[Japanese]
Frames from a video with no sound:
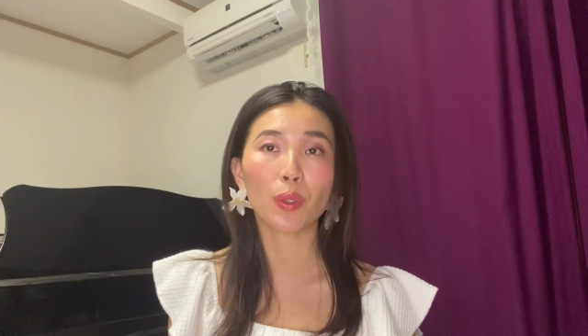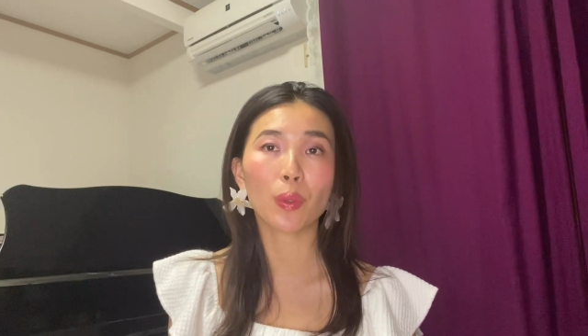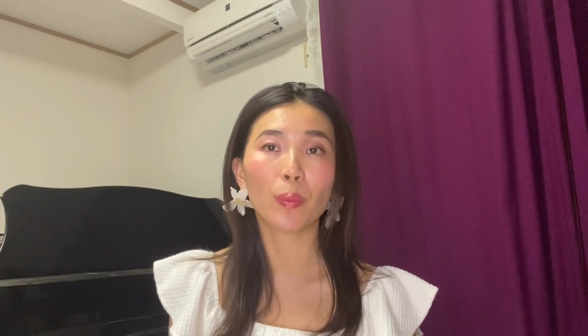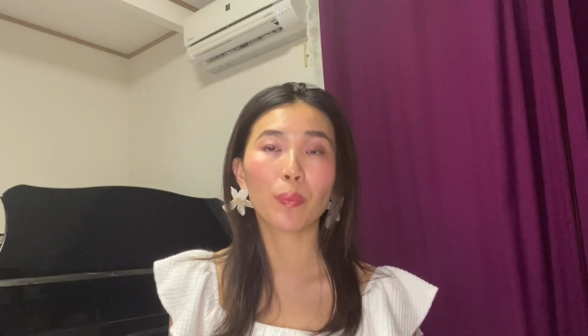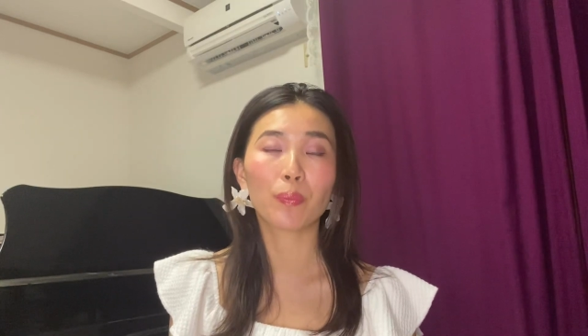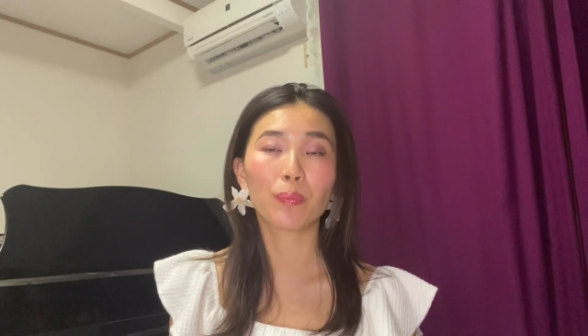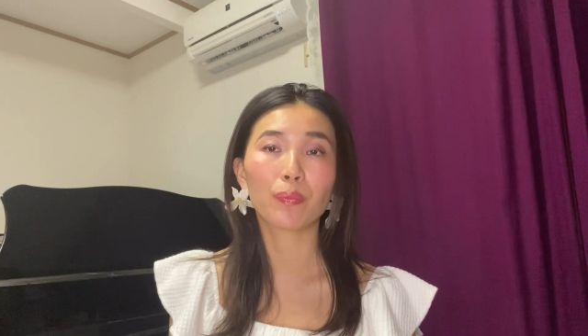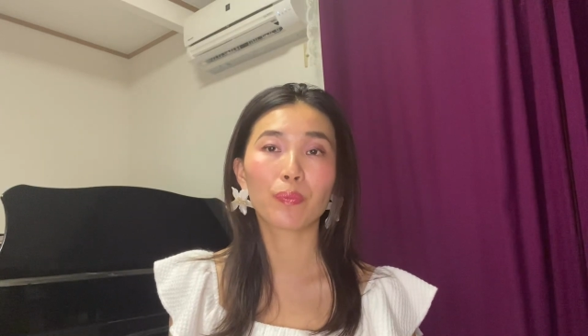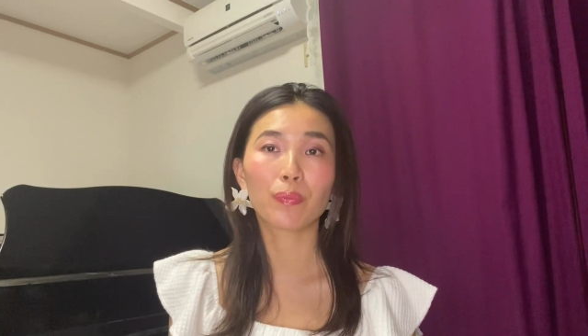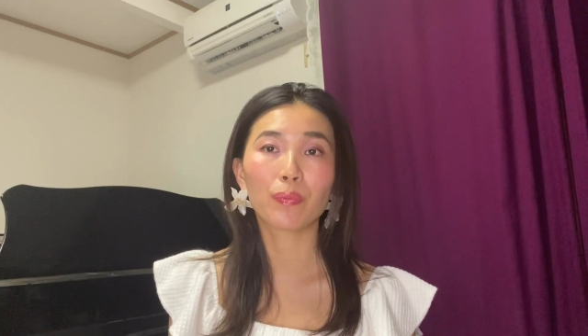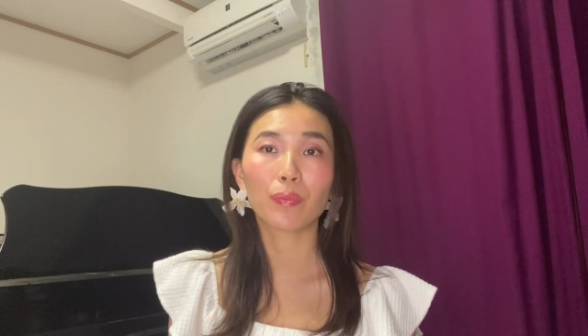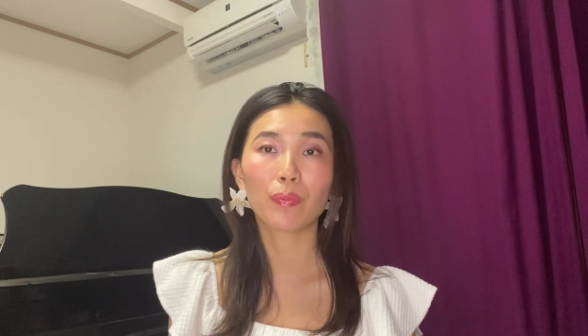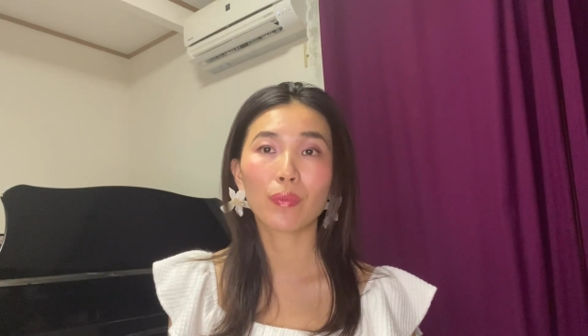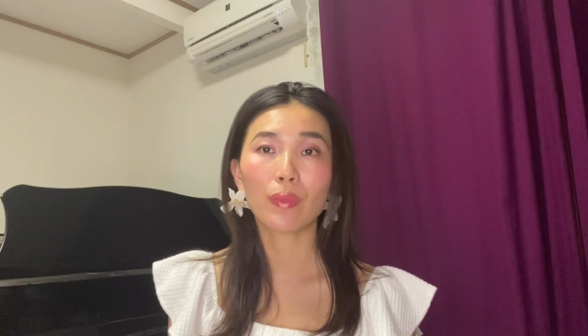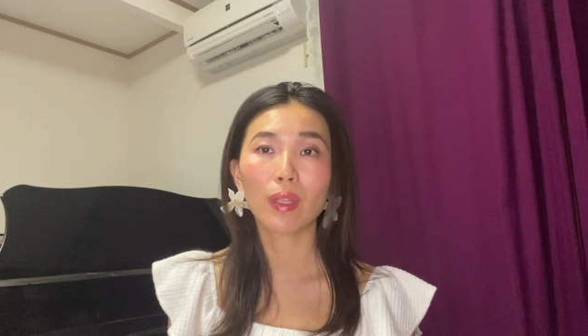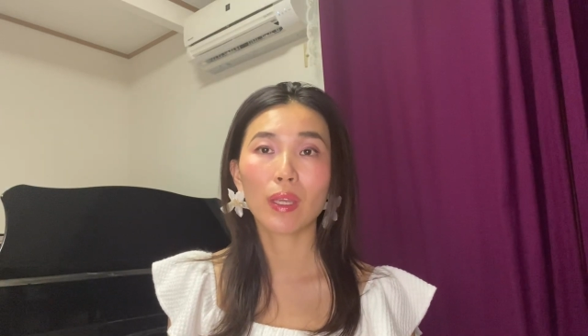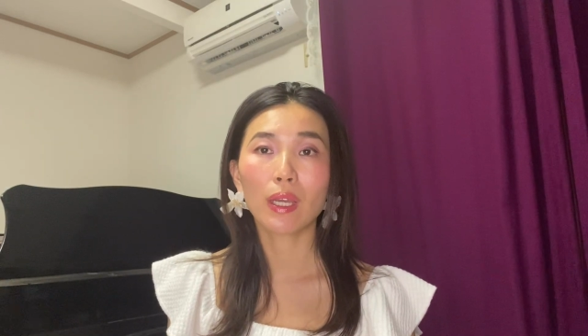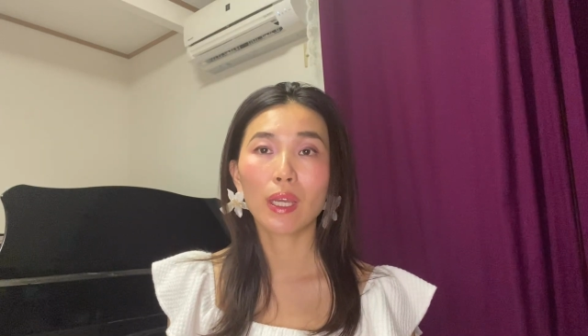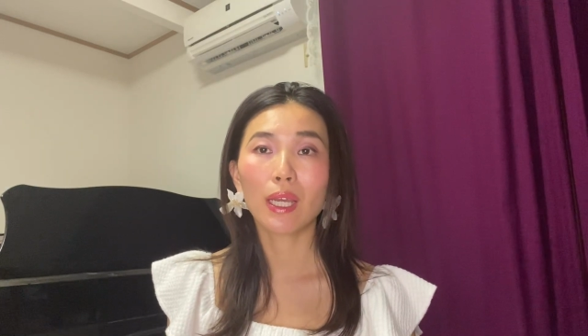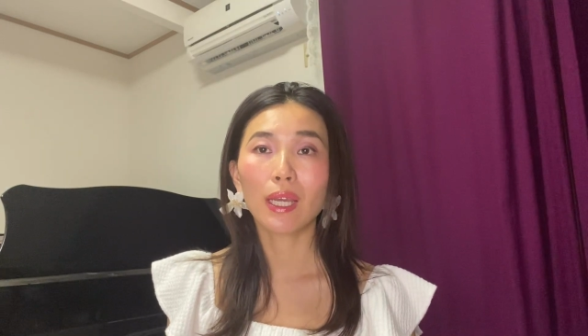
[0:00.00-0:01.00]
よ。
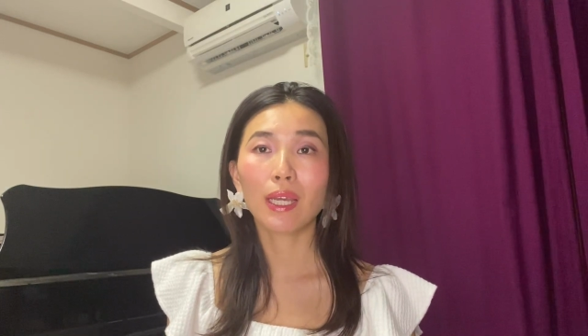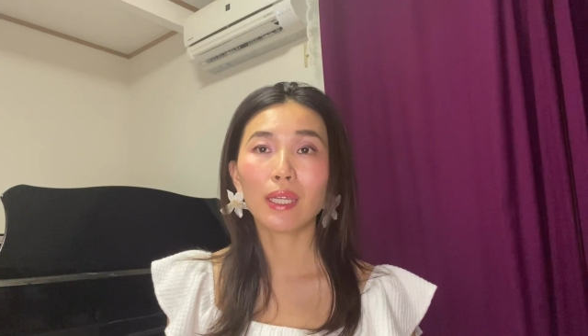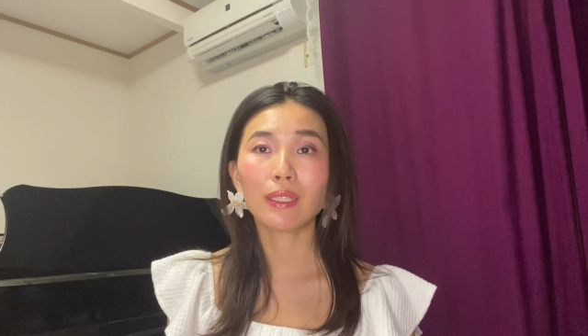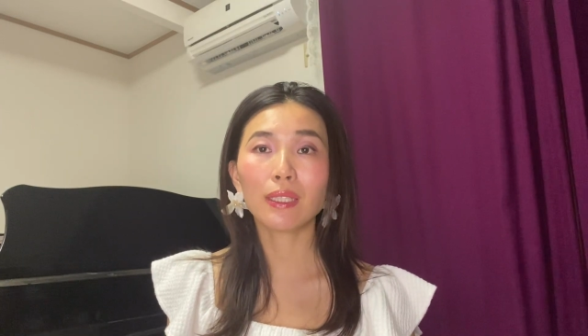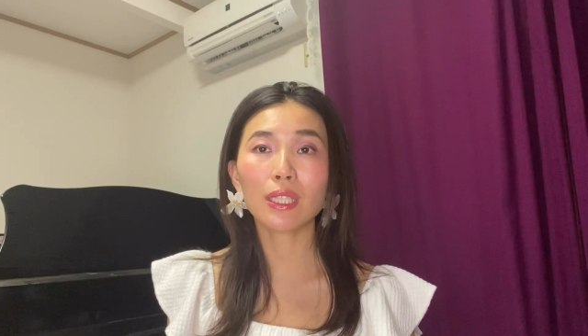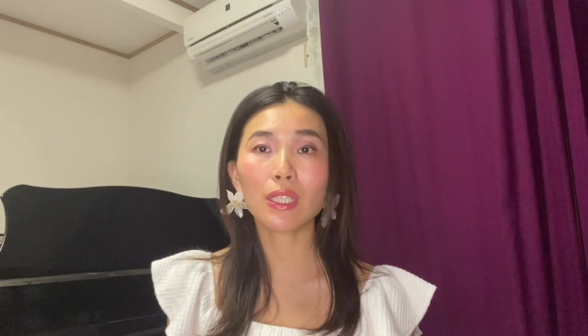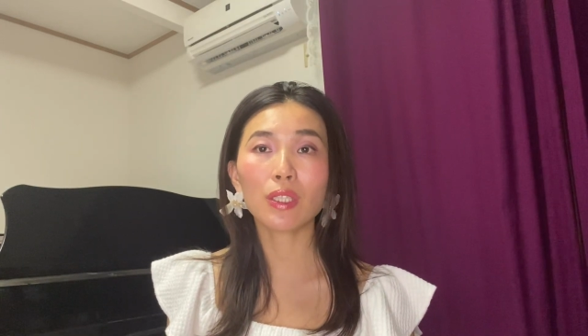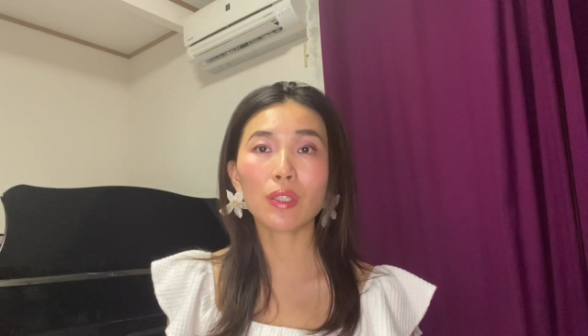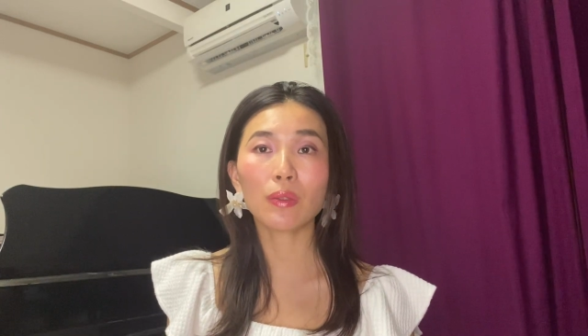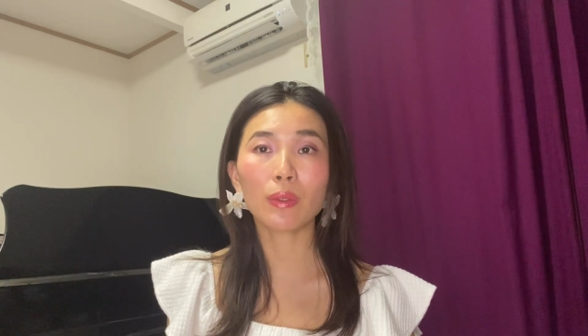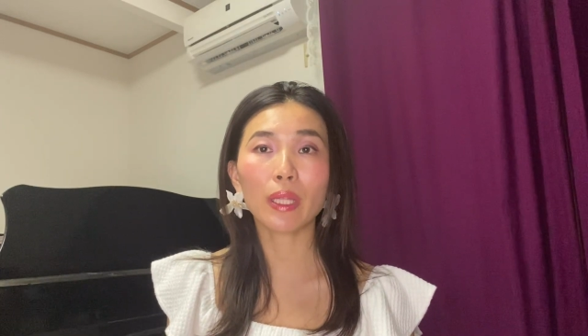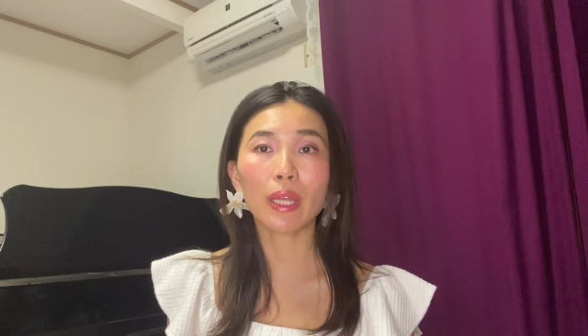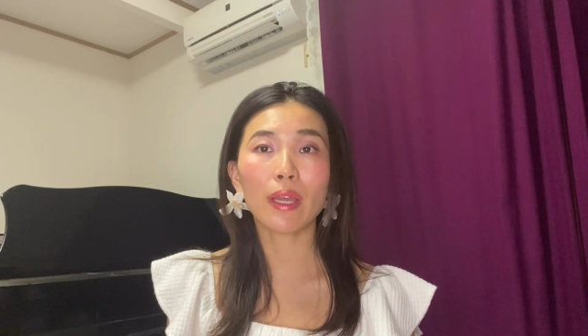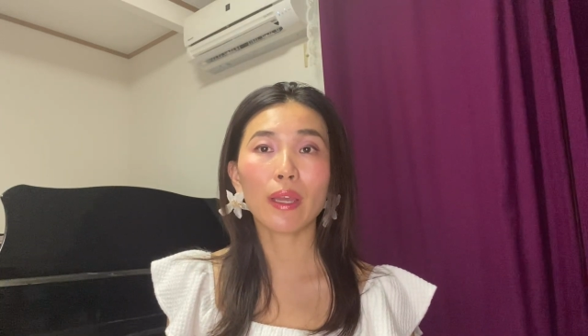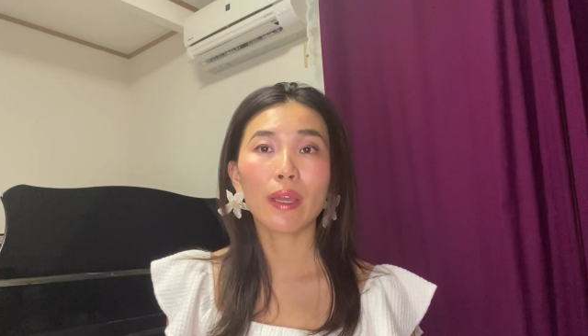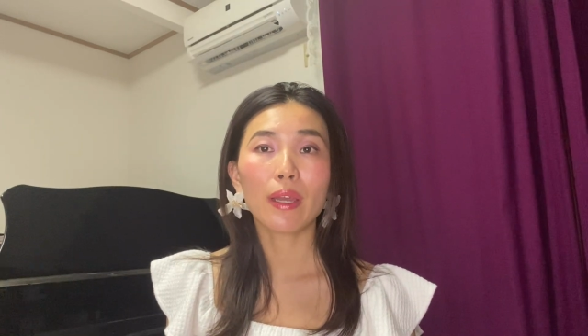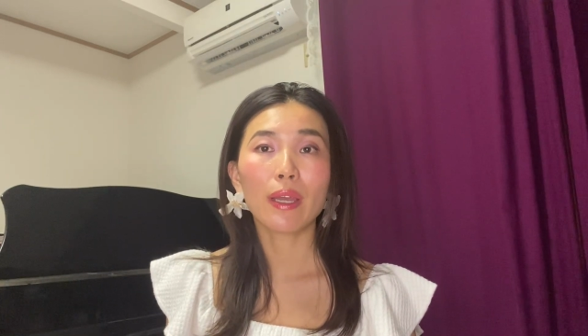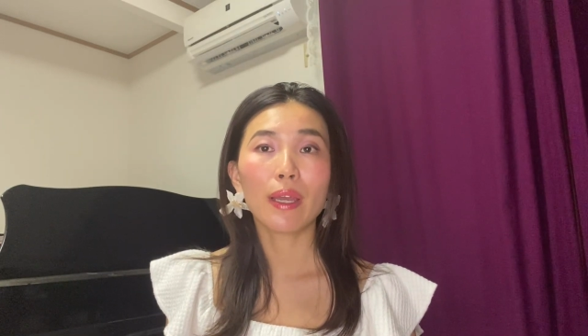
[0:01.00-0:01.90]
ですので、